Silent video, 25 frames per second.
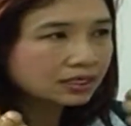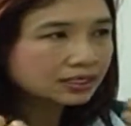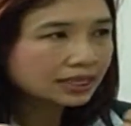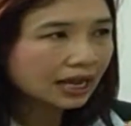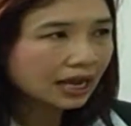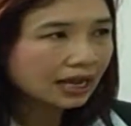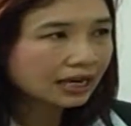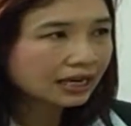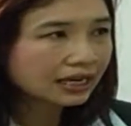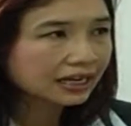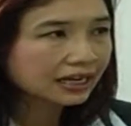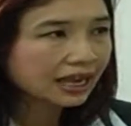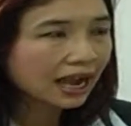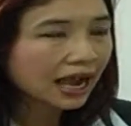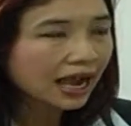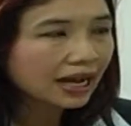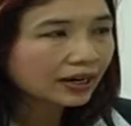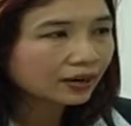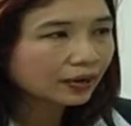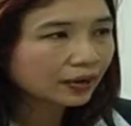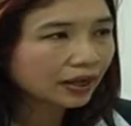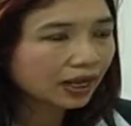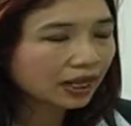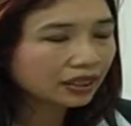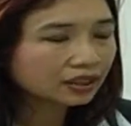สั่งการ
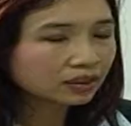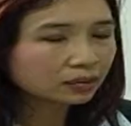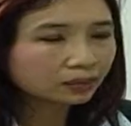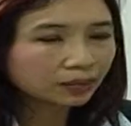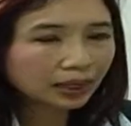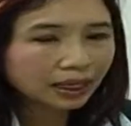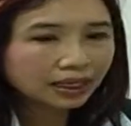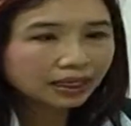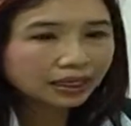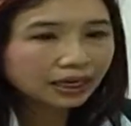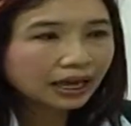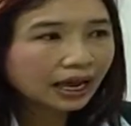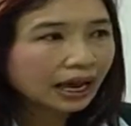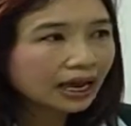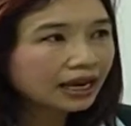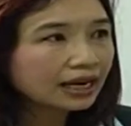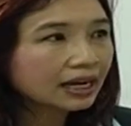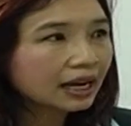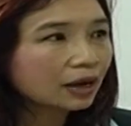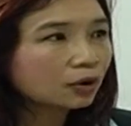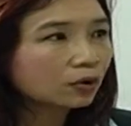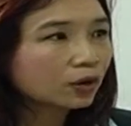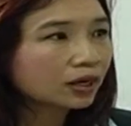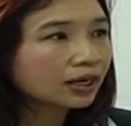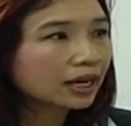โดยอัตโนมัติให้
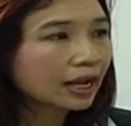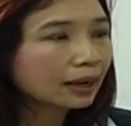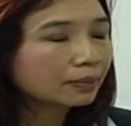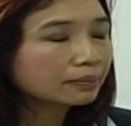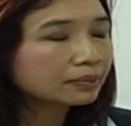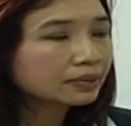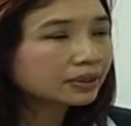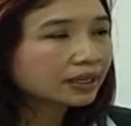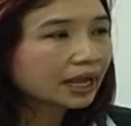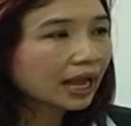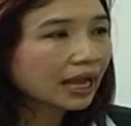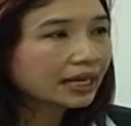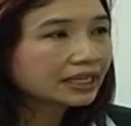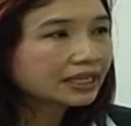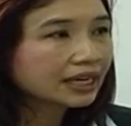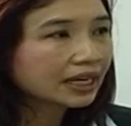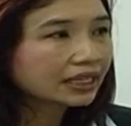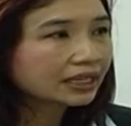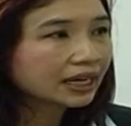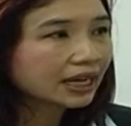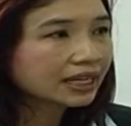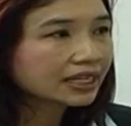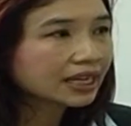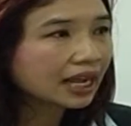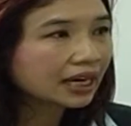เรากระทำการอย่าง
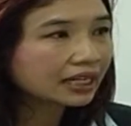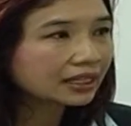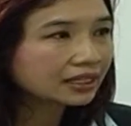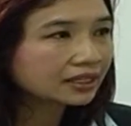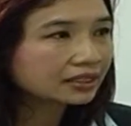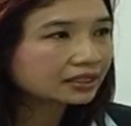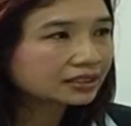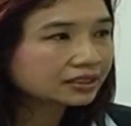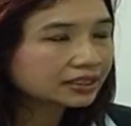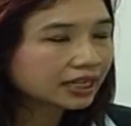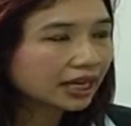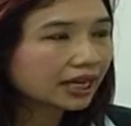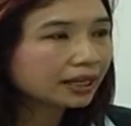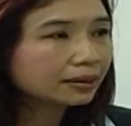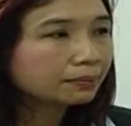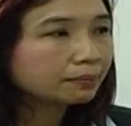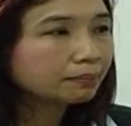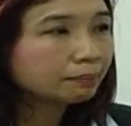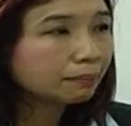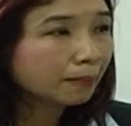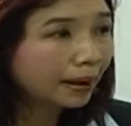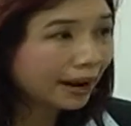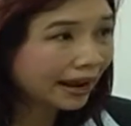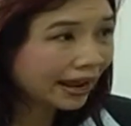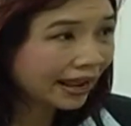ใดอย่างหนึ่ง เช่น
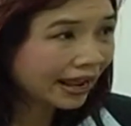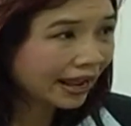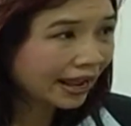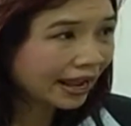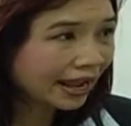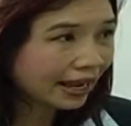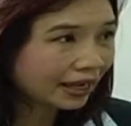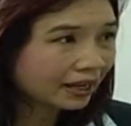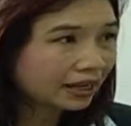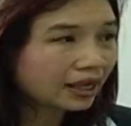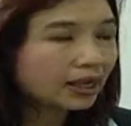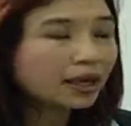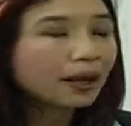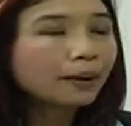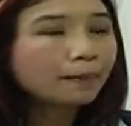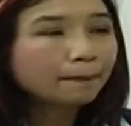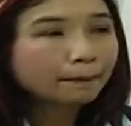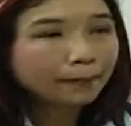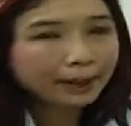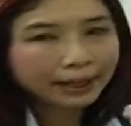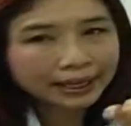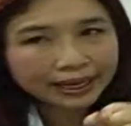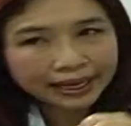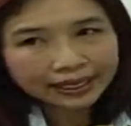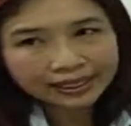เบรก
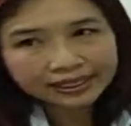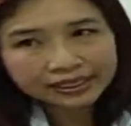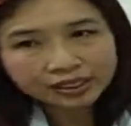เปลี่ยน